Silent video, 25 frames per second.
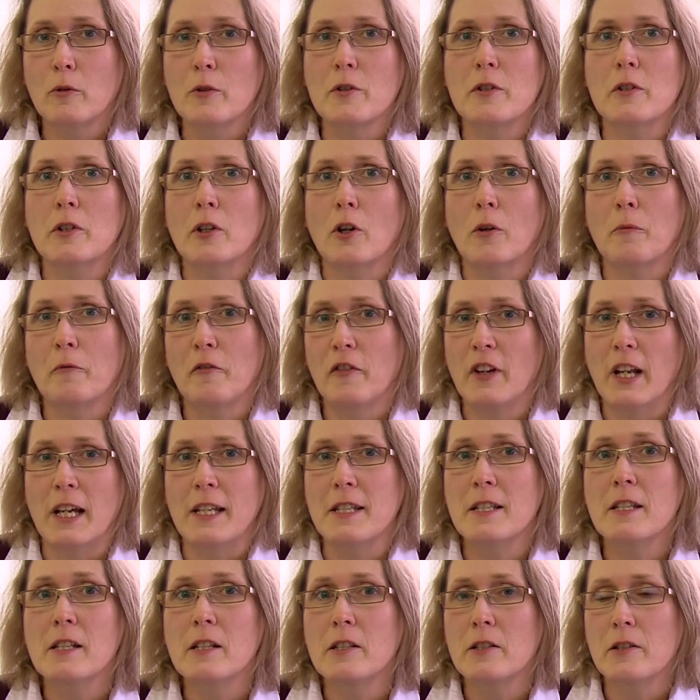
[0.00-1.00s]
wo sich auch
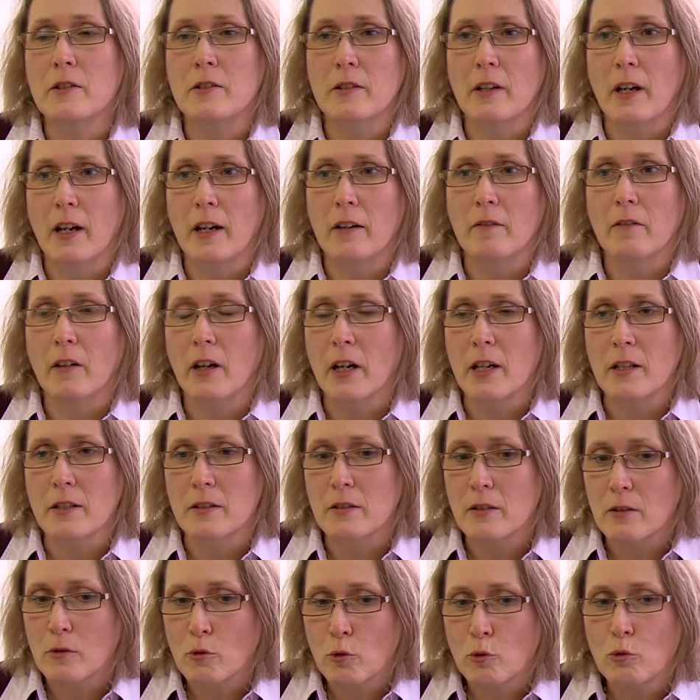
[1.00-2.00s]
pflanzliches
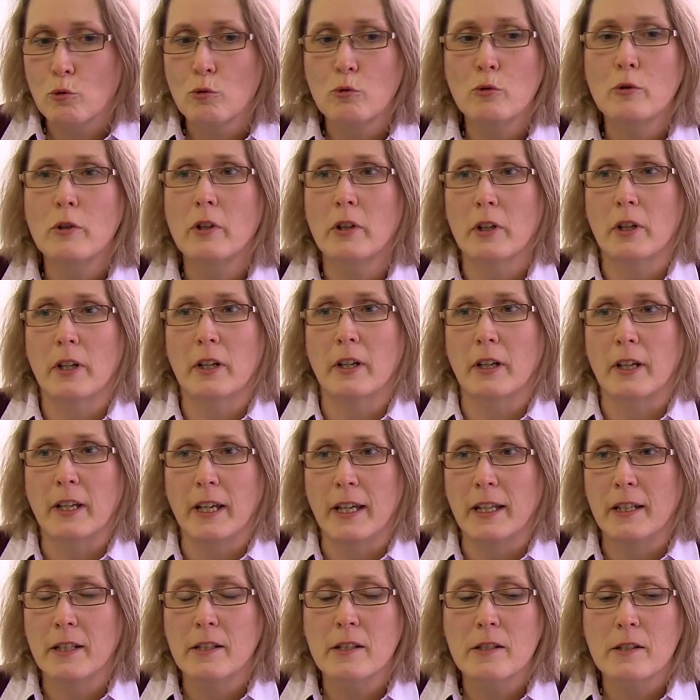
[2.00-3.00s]
Eiweiß gut
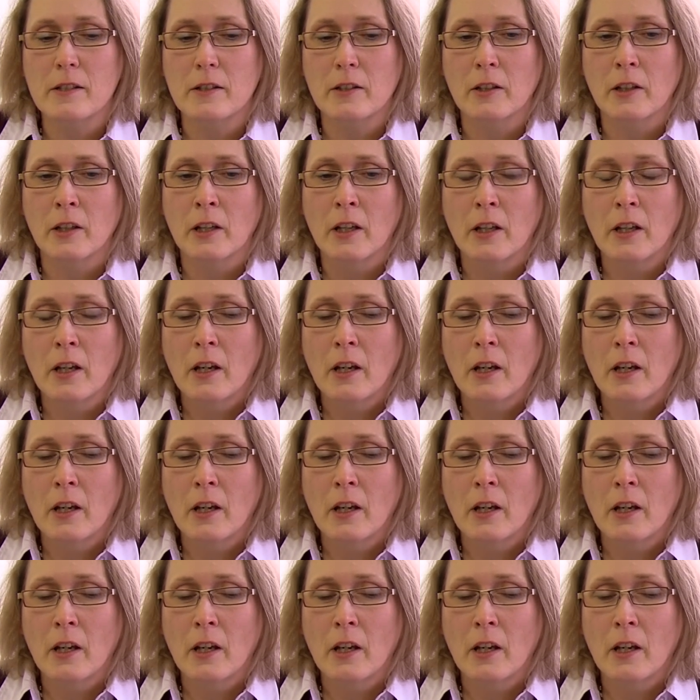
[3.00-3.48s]
ergänzt.